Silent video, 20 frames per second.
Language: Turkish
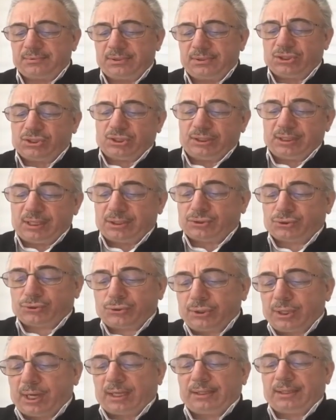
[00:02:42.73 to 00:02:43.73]
içinde
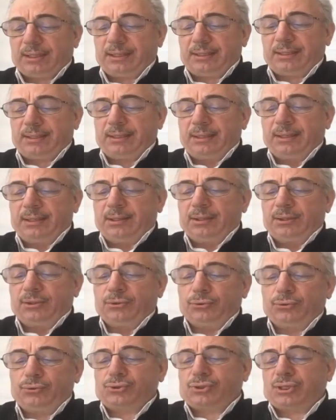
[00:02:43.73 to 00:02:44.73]
sürekli
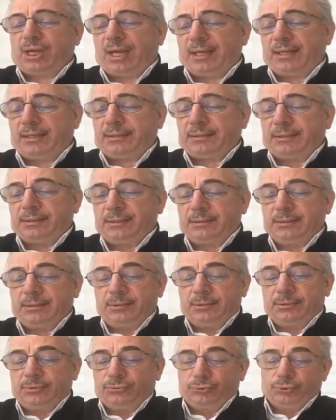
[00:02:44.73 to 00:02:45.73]
yüzer
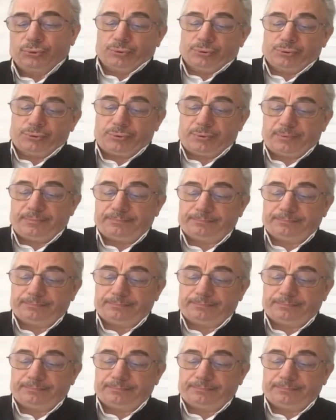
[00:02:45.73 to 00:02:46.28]
durur.